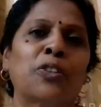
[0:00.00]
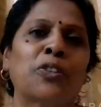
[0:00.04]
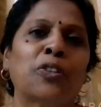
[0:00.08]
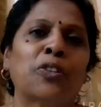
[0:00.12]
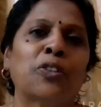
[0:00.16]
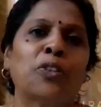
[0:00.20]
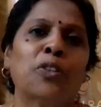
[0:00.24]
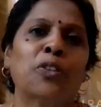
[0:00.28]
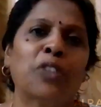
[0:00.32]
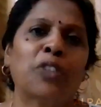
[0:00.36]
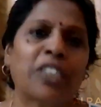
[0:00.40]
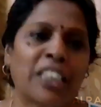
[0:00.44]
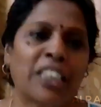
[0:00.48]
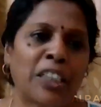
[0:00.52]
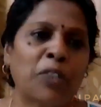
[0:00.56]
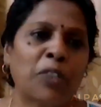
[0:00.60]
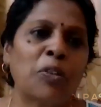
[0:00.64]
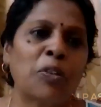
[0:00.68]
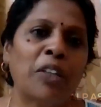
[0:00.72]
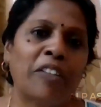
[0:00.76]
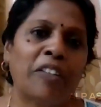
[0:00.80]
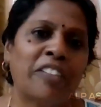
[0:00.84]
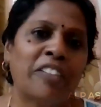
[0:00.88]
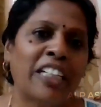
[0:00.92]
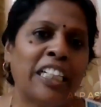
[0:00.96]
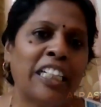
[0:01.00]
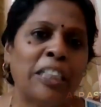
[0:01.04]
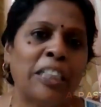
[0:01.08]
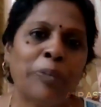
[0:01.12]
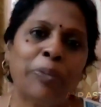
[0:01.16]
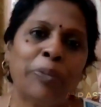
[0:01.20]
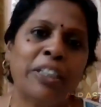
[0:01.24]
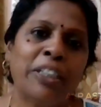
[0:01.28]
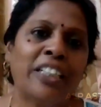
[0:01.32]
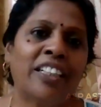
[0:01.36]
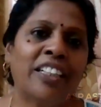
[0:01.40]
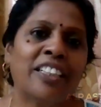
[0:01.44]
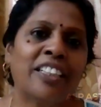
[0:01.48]
ஸோ கடவுள் அவரை
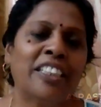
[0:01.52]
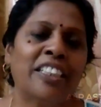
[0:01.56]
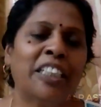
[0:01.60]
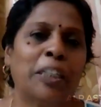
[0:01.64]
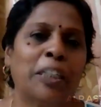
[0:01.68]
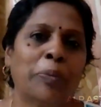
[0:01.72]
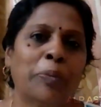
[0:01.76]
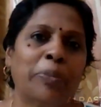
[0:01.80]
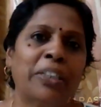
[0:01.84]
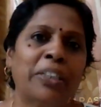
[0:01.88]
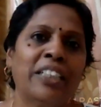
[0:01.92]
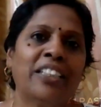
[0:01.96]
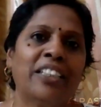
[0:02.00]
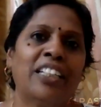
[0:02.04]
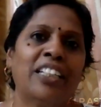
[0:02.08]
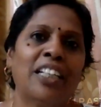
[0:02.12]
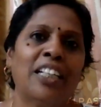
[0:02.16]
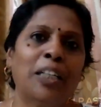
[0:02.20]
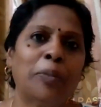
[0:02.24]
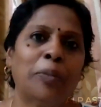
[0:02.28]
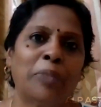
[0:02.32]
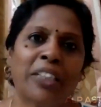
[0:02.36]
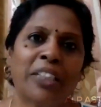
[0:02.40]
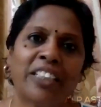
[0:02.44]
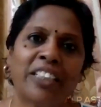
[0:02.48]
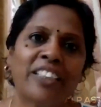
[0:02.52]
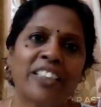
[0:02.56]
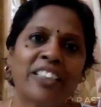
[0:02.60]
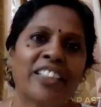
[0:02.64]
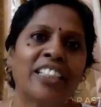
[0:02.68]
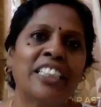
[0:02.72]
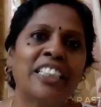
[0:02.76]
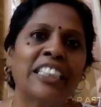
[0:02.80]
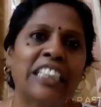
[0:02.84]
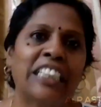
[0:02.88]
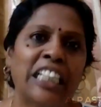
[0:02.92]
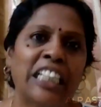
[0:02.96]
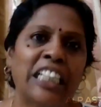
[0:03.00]
அனுப்பியிருக்காருன்னு நினைப்பேன் எல்லா
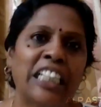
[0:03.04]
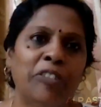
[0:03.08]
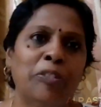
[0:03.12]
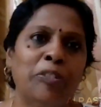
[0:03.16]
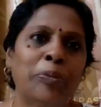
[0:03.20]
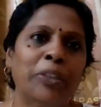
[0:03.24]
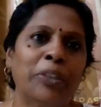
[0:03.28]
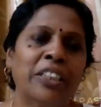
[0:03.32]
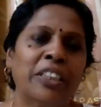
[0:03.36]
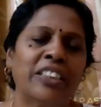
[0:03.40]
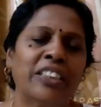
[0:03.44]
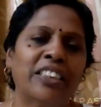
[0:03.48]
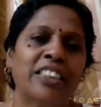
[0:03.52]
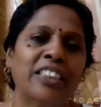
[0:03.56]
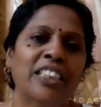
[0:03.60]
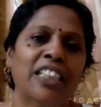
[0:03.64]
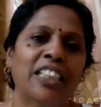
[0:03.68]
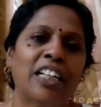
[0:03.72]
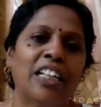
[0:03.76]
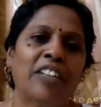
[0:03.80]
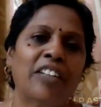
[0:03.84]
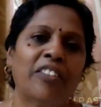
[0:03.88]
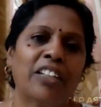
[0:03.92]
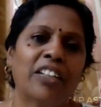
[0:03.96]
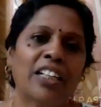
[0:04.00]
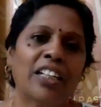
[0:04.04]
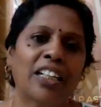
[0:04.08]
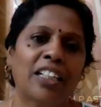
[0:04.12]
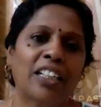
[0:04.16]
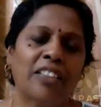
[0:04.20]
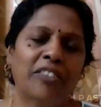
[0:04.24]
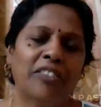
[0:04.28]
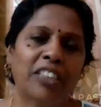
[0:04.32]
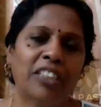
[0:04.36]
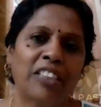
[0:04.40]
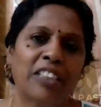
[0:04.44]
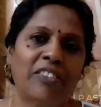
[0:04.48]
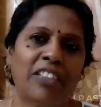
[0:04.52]
மனிதர்களையும் தெளிவுபடுத்தி அவங்கள
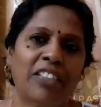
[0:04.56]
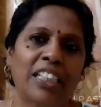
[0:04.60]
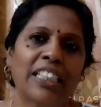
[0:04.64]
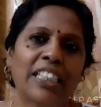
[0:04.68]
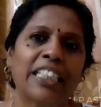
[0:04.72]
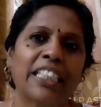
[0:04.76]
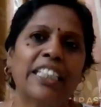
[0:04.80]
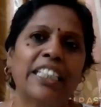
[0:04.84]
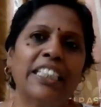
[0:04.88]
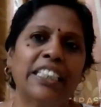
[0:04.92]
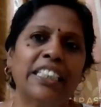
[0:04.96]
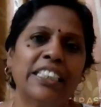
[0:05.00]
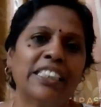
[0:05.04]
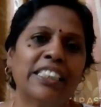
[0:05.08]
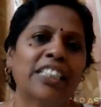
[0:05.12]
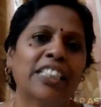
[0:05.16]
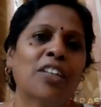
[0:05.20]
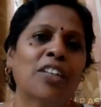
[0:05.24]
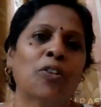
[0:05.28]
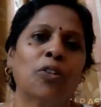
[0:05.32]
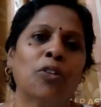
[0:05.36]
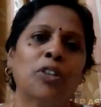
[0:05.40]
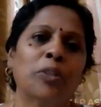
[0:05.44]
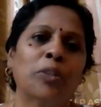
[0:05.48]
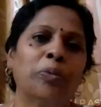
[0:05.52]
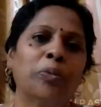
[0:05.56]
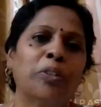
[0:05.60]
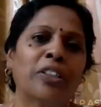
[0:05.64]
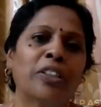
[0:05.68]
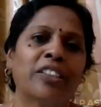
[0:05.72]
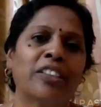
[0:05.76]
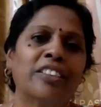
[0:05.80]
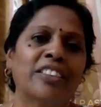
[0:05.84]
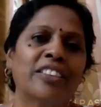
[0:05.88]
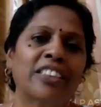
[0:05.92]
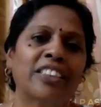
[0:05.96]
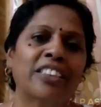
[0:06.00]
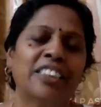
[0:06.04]
அவங்க வாழ்க்கையை ஈஸியாக கொண்டு
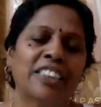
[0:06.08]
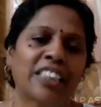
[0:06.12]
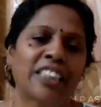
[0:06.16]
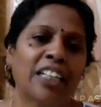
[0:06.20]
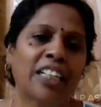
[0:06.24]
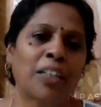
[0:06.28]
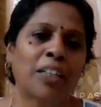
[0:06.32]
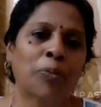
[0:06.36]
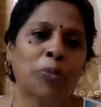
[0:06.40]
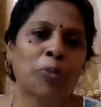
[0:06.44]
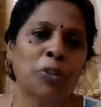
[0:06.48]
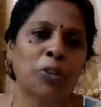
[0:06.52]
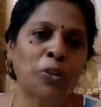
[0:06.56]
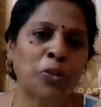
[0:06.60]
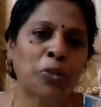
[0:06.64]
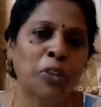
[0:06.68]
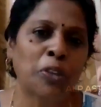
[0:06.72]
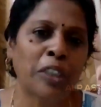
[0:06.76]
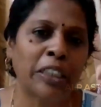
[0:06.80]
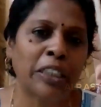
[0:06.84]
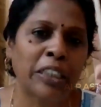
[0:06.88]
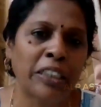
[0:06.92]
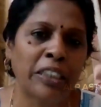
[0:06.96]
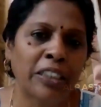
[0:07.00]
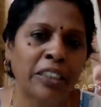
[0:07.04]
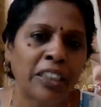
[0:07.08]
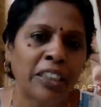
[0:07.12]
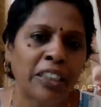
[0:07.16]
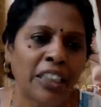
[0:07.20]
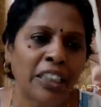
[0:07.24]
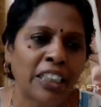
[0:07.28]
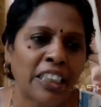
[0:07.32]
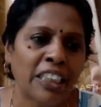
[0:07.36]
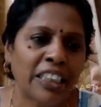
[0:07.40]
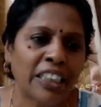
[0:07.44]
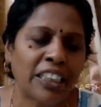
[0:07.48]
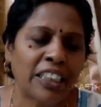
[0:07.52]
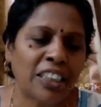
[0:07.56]
போகிறதுக்கு சார் பொதுவோடைய
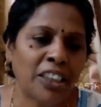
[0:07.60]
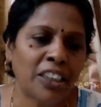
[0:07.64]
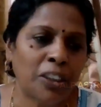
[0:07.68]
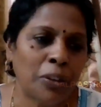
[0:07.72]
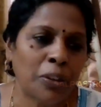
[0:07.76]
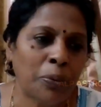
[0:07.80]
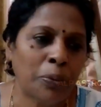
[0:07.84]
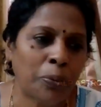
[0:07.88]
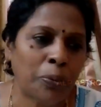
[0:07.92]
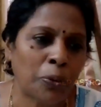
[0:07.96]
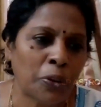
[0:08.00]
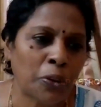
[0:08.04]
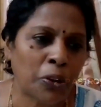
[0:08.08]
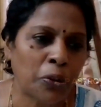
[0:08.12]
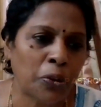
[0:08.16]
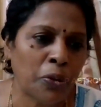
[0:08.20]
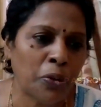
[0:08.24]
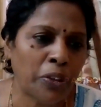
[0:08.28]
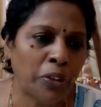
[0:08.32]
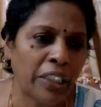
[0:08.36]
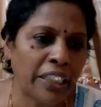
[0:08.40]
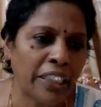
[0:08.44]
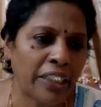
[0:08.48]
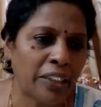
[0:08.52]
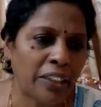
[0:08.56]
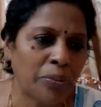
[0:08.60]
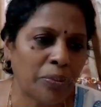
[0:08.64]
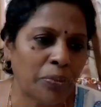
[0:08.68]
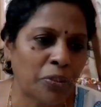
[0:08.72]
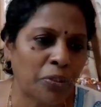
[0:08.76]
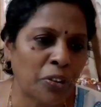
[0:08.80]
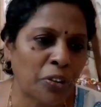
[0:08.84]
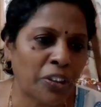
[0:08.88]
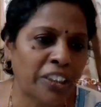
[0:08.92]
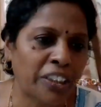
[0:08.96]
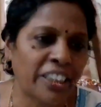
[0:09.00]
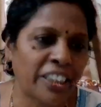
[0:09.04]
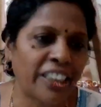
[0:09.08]
திரு பொது உடை
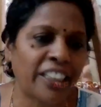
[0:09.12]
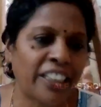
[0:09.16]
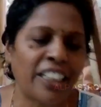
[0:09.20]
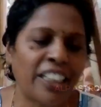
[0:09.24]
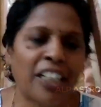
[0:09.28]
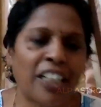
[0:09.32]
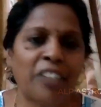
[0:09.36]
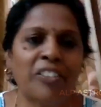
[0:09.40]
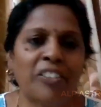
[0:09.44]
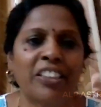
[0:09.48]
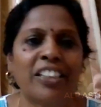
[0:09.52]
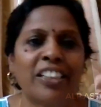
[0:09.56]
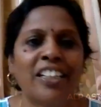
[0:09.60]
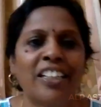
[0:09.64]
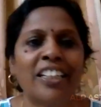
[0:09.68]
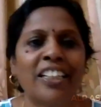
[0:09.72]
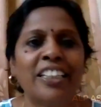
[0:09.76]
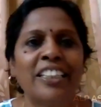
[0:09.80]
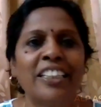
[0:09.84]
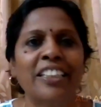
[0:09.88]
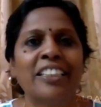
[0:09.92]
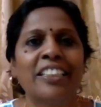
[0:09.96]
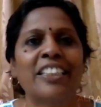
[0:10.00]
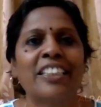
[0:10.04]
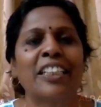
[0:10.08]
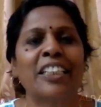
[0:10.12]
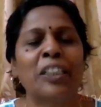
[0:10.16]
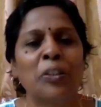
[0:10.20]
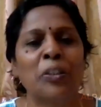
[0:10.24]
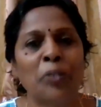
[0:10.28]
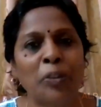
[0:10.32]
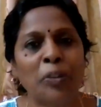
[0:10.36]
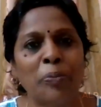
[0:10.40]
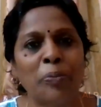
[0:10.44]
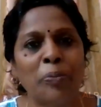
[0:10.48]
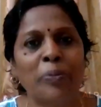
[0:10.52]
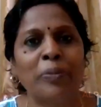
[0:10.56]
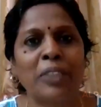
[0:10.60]
மூர்த்தி அவர்களை
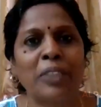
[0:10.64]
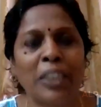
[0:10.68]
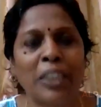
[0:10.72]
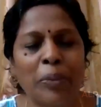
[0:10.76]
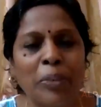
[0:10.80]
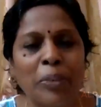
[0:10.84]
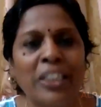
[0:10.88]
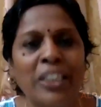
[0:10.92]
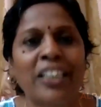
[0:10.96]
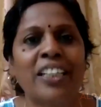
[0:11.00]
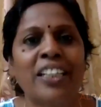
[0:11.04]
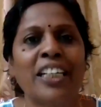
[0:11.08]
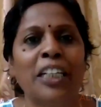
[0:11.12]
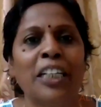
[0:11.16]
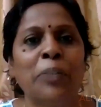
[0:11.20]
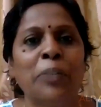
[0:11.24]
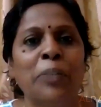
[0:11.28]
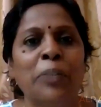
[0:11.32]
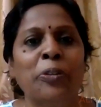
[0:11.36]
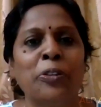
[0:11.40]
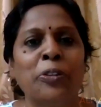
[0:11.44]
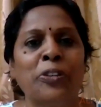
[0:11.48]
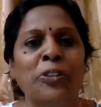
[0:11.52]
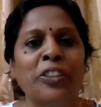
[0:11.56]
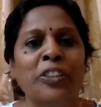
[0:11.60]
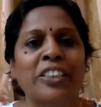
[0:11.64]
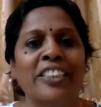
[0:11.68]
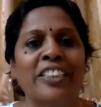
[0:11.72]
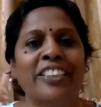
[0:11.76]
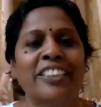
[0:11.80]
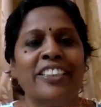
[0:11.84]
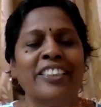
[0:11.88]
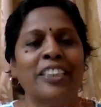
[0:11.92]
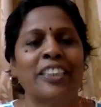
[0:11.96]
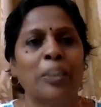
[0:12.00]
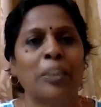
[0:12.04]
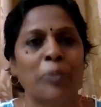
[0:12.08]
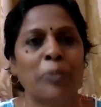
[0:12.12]
கடவுள் நமக்காக அனுப்பி
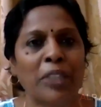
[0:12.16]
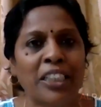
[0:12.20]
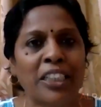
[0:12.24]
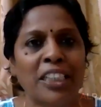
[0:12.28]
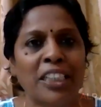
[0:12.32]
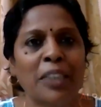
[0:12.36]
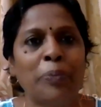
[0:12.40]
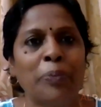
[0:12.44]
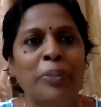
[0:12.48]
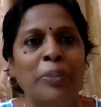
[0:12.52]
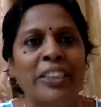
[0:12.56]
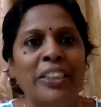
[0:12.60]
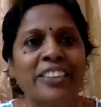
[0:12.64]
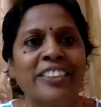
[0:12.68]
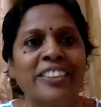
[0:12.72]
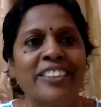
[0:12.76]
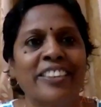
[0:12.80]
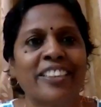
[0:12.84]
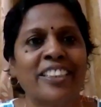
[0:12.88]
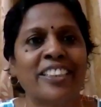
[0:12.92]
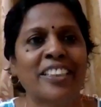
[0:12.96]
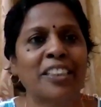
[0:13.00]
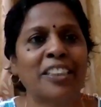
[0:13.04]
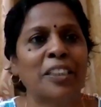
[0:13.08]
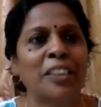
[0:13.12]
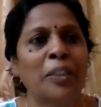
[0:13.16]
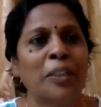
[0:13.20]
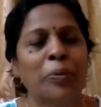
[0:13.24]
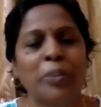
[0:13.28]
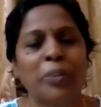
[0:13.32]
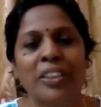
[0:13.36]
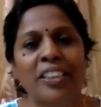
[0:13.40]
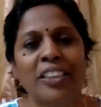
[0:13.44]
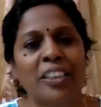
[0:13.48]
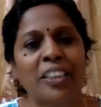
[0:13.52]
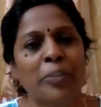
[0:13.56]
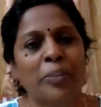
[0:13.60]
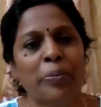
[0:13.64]
வச்சிருக்காரு நமக்காக படைச்சிருக்காரு
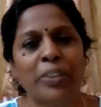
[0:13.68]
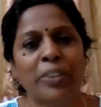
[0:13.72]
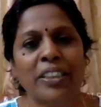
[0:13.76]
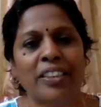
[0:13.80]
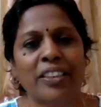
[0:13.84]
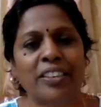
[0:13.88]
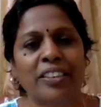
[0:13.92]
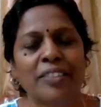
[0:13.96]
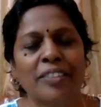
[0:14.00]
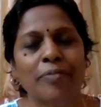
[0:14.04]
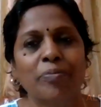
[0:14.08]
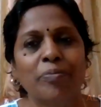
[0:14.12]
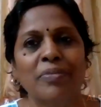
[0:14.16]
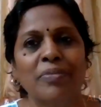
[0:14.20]
அப்படின்னு நினைப்பேன்